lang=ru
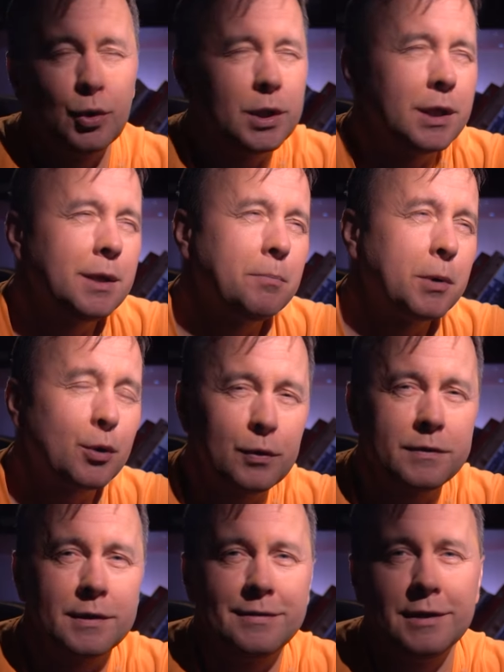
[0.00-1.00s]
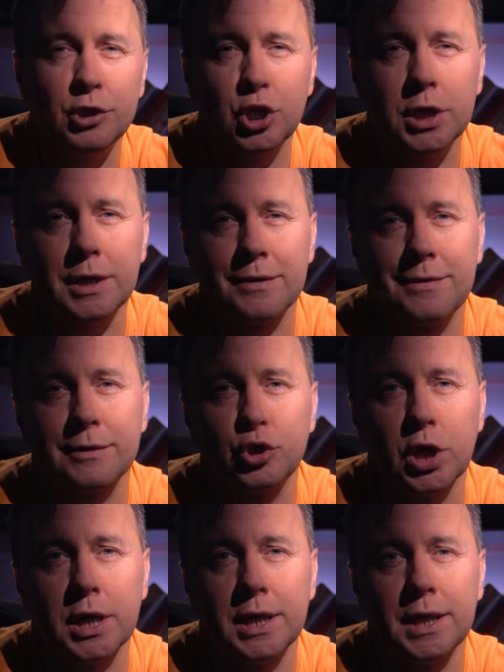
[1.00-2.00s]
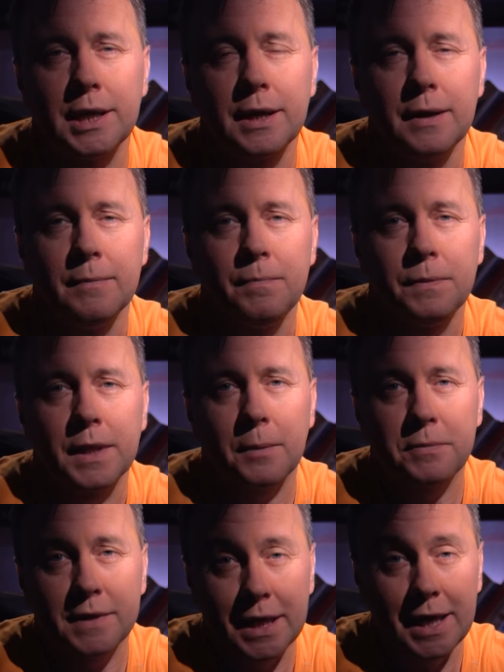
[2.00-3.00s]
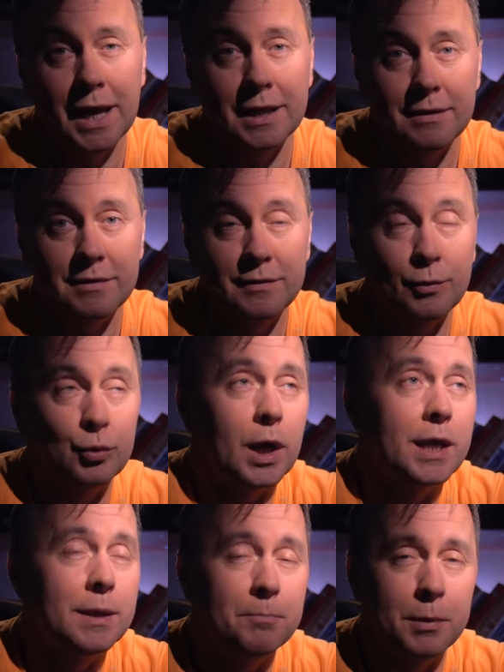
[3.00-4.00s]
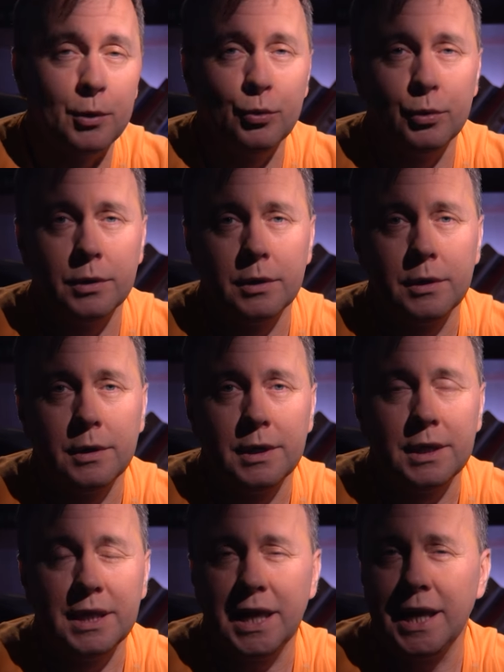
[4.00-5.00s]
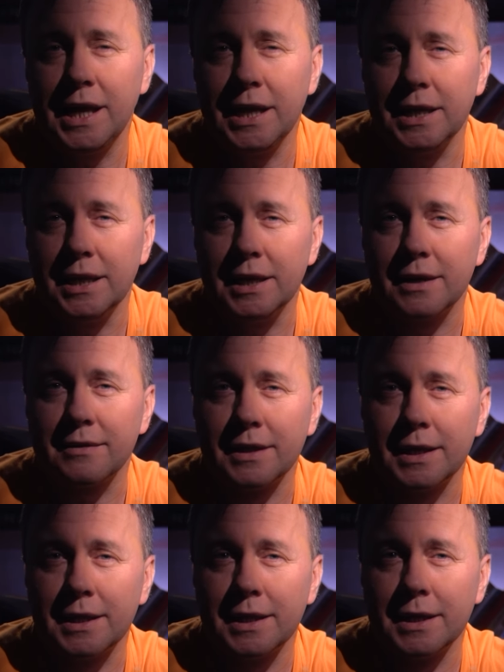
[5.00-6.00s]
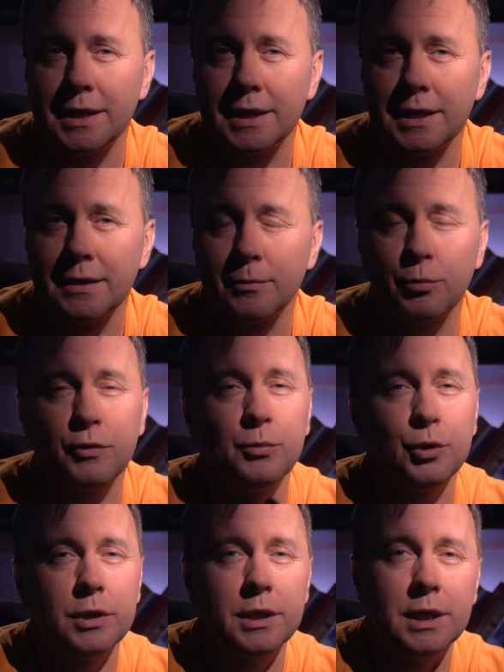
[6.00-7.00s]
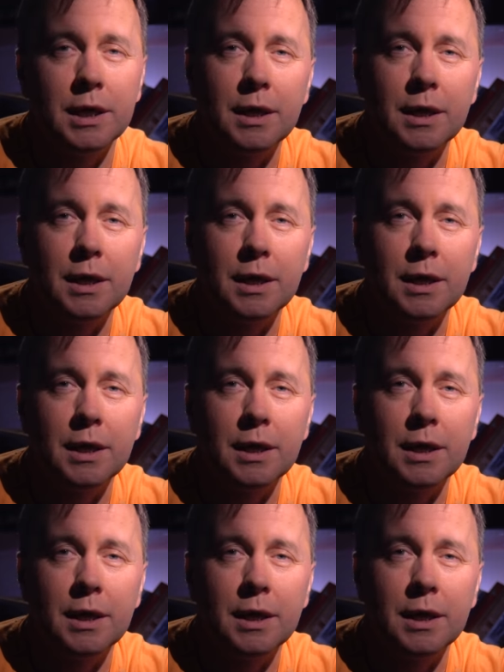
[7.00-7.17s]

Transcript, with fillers: но это не просто стечение случайных обстоятельств, куда ни плюнь. Не или не, кстати. Пусть будет не.